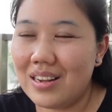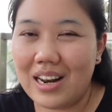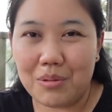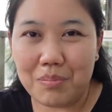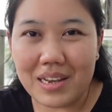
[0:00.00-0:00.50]

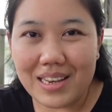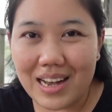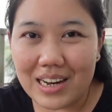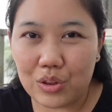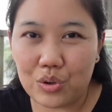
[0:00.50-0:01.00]
telat
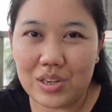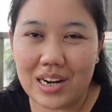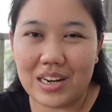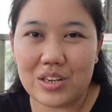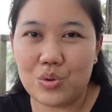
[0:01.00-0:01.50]
bayar terus
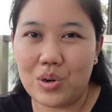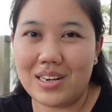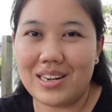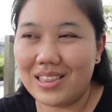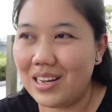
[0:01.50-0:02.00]
ada
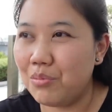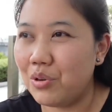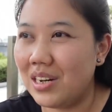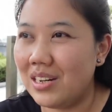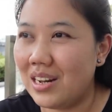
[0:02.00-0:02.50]
surat datang
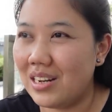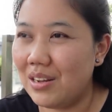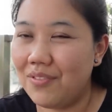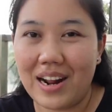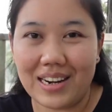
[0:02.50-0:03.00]
mungkin
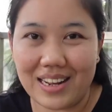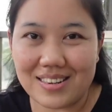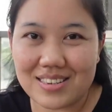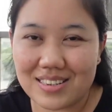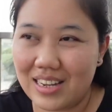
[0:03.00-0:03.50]
dari
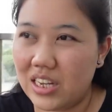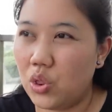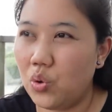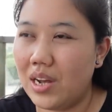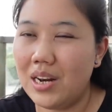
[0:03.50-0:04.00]
finance
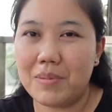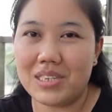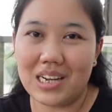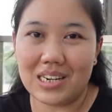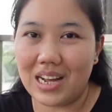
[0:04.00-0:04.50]
kayak gitu kan
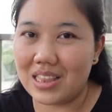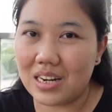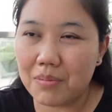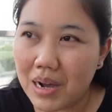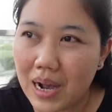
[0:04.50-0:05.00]
majikan nggak
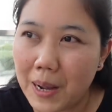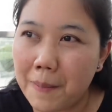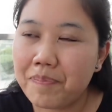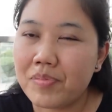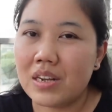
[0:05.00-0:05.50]

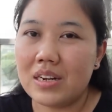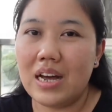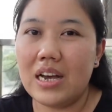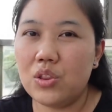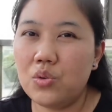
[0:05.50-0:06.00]
terima
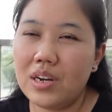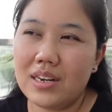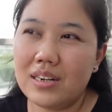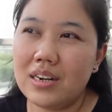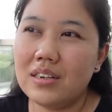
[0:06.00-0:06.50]
Nah, itu
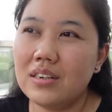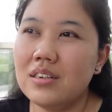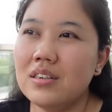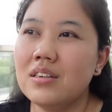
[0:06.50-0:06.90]
kadang